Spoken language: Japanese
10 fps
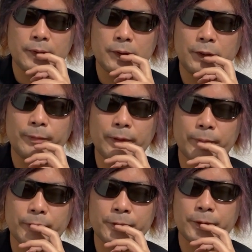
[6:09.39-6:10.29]

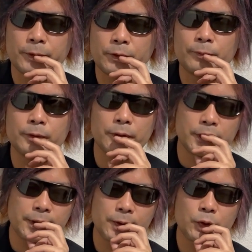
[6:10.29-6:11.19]
リバイバルしてると思うんで
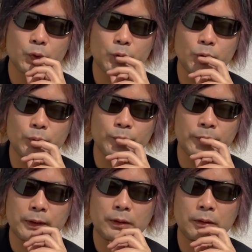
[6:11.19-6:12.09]
すけど、そういうのも
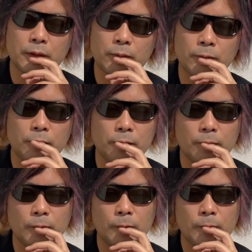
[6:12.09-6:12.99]
なんか
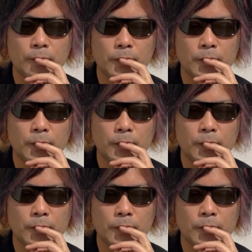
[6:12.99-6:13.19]
こう、